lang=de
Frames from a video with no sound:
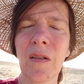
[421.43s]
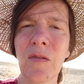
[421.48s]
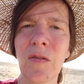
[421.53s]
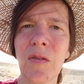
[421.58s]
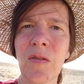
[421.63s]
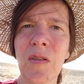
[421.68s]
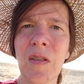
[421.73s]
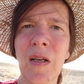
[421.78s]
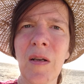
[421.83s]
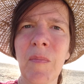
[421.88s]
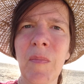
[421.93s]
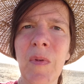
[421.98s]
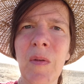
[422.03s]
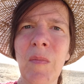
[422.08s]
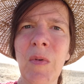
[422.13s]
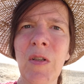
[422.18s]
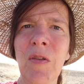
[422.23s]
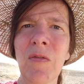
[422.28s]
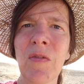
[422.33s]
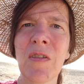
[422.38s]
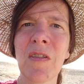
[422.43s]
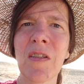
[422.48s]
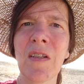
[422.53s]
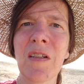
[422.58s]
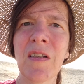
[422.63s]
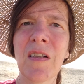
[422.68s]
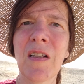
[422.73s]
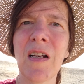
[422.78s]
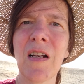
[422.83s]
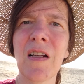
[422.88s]
zusammen mit
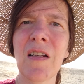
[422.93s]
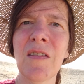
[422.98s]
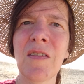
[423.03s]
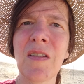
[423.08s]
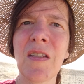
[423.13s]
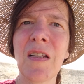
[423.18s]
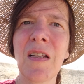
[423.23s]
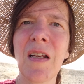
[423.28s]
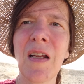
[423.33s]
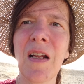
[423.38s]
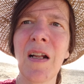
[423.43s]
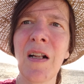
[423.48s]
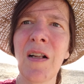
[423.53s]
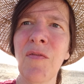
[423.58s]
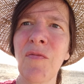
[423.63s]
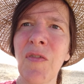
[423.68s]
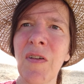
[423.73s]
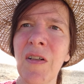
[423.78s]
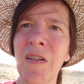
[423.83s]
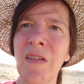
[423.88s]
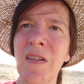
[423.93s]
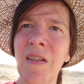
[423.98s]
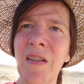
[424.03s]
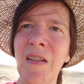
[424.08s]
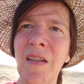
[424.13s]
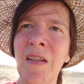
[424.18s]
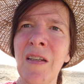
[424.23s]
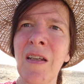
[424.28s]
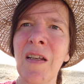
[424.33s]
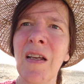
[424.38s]
unseren geistigen Helfern,
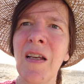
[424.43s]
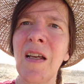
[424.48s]
die